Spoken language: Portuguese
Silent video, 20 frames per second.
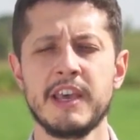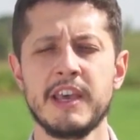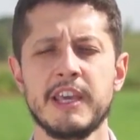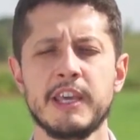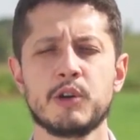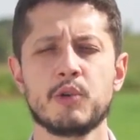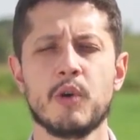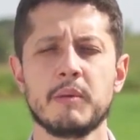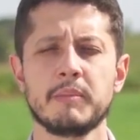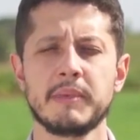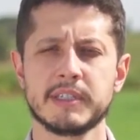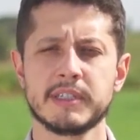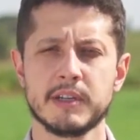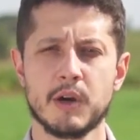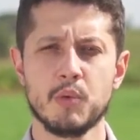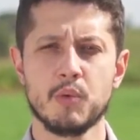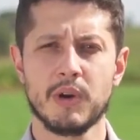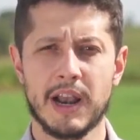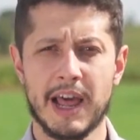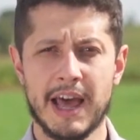e com a
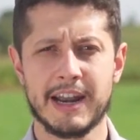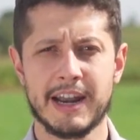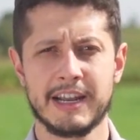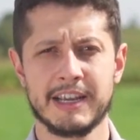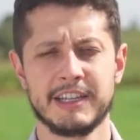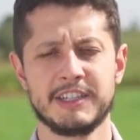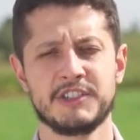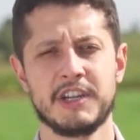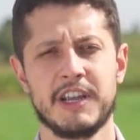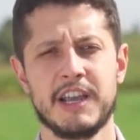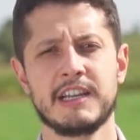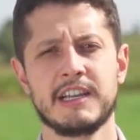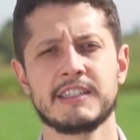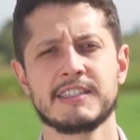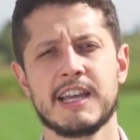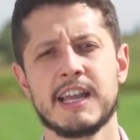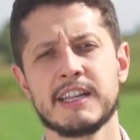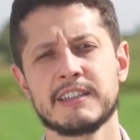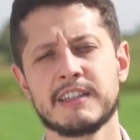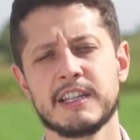missão clara de
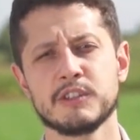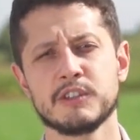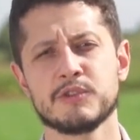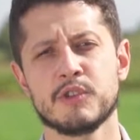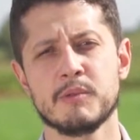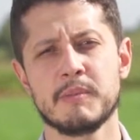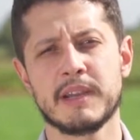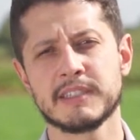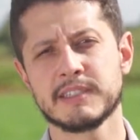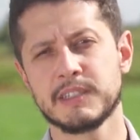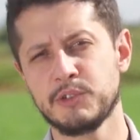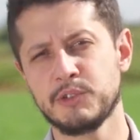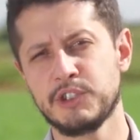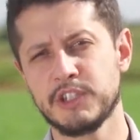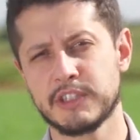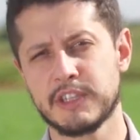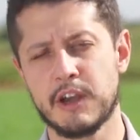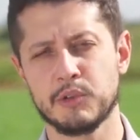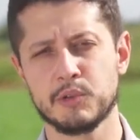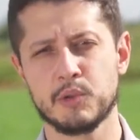realizar a transformação
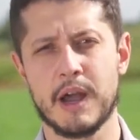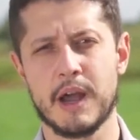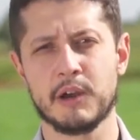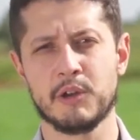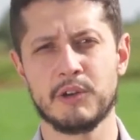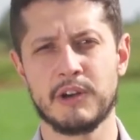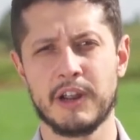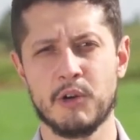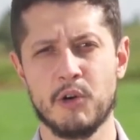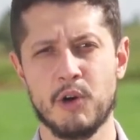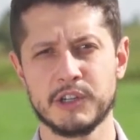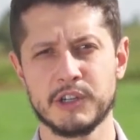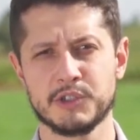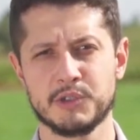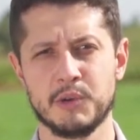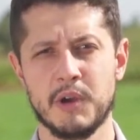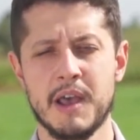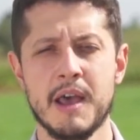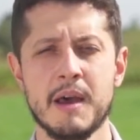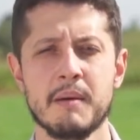digital do
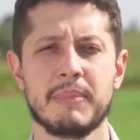agronegócio,